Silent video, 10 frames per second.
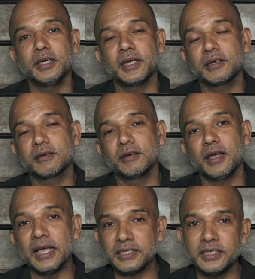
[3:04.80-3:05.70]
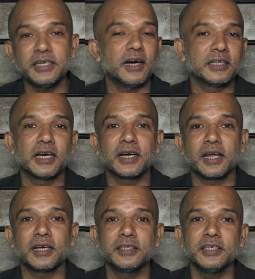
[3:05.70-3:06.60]
एक ऐसी
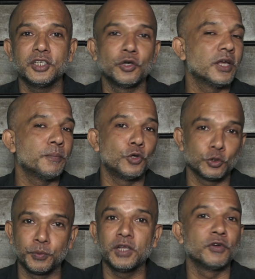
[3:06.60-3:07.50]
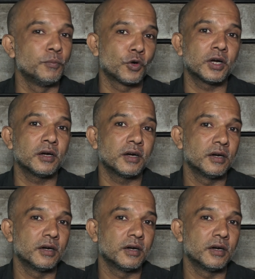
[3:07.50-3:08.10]
अदाकारा थी जिन्होंने भोजपुरी फिल्मों का